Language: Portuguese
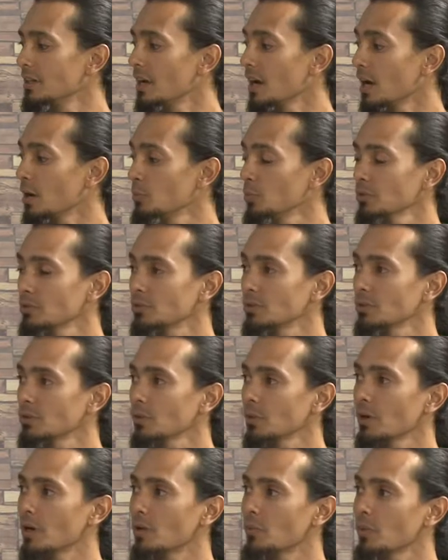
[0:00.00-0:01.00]
a
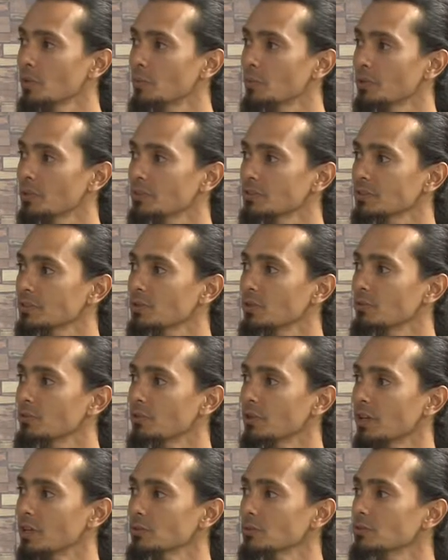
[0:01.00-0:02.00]
Biociclo é uma empresa que
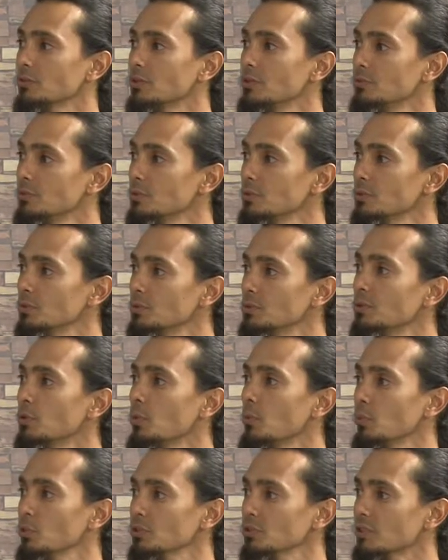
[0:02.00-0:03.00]
oferece o serviço de
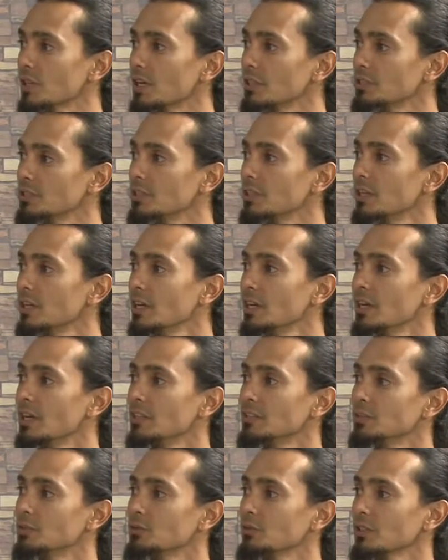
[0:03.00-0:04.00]
compostagem
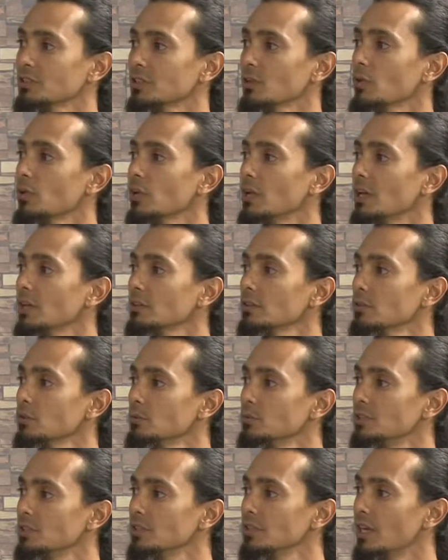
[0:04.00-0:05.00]
a gente faz a coleta
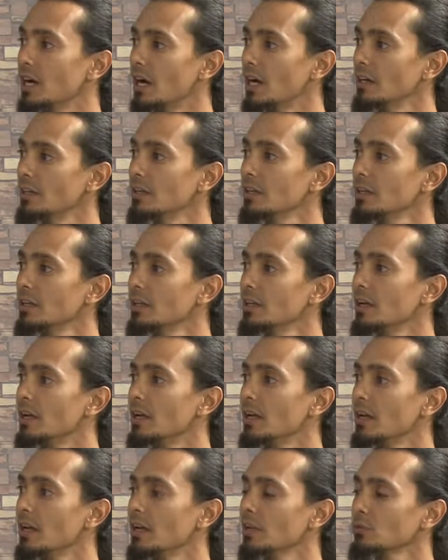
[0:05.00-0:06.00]
domiciliar,
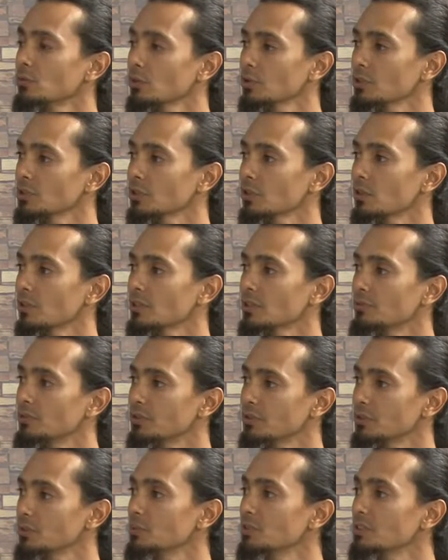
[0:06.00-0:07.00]
é, toda essa coleta é
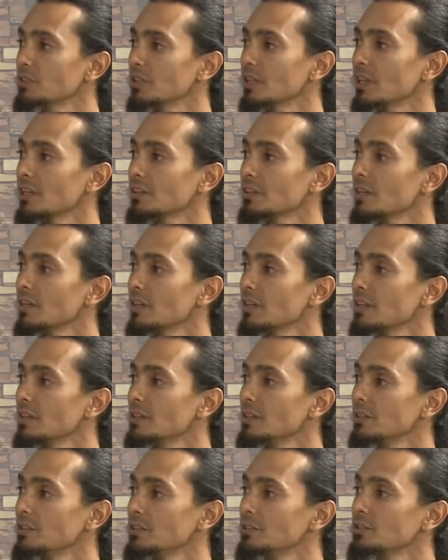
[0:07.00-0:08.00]
feita de bicicleta,
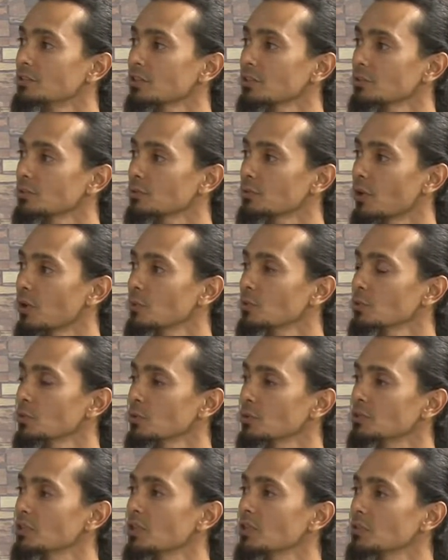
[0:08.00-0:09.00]
e a gente transforma
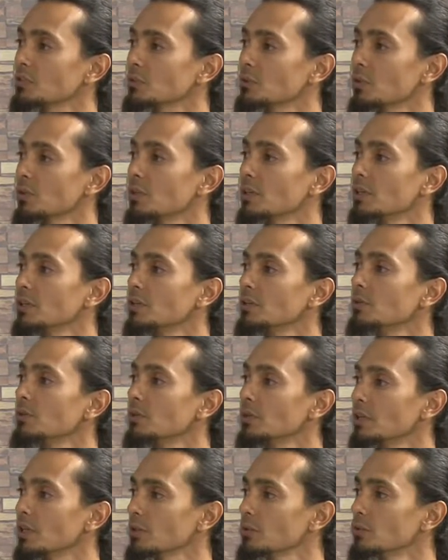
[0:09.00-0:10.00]
todo esse resíduo
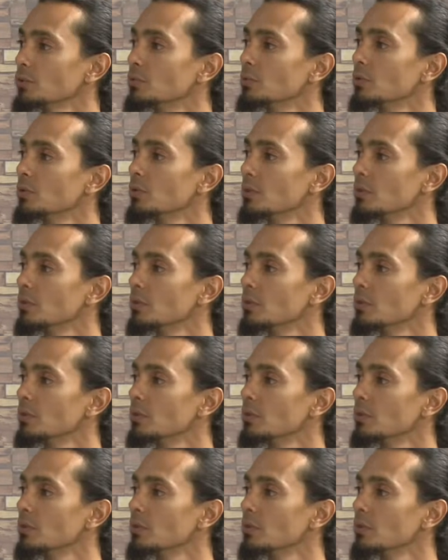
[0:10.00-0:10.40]
orgânico em adubo.